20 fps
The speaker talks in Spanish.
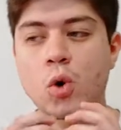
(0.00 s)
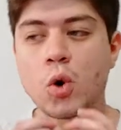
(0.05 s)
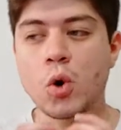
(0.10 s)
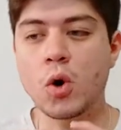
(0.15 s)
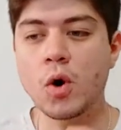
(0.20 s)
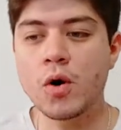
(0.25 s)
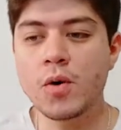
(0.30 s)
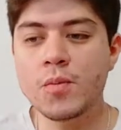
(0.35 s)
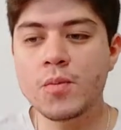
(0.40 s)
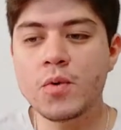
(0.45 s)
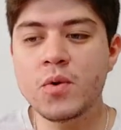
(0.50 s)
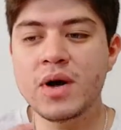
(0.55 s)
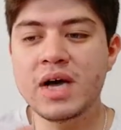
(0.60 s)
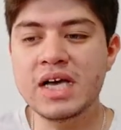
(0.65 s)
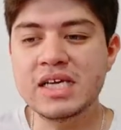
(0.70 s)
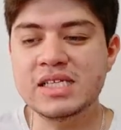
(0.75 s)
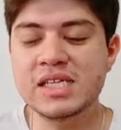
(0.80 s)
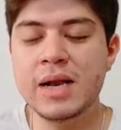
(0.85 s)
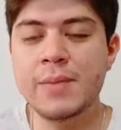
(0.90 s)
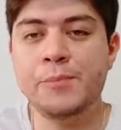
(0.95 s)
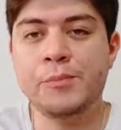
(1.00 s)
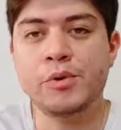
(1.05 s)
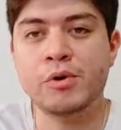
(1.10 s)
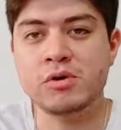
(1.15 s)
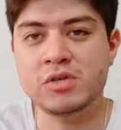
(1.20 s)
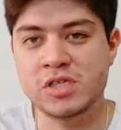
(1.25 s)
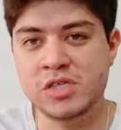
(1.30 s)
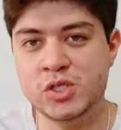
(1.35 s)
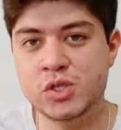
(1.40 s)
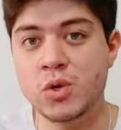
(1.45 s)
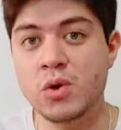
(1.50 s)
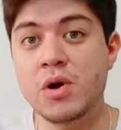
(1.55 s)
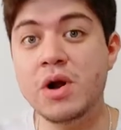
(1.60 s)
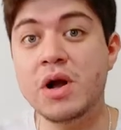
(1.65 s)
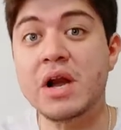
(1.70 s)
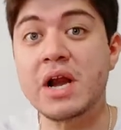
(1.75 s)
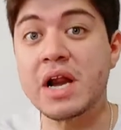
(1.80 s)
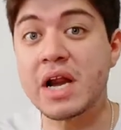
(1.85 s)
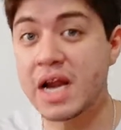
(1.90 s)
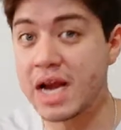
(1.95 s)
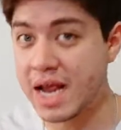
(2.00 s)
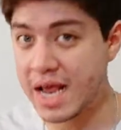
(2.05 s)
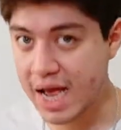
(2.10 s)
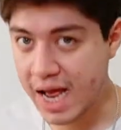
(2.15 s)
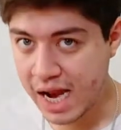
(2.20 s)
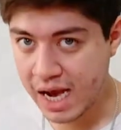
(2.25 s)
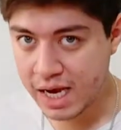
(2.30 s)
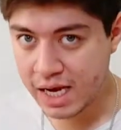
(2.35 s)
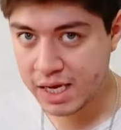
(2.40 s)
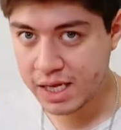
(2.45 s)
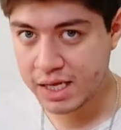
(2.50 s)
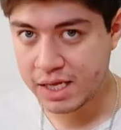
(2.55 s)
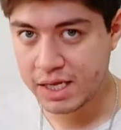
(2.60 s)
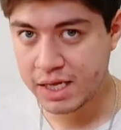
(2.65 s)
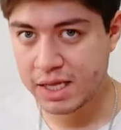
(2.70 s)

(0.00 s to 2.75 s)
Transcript: cómo es el proceso real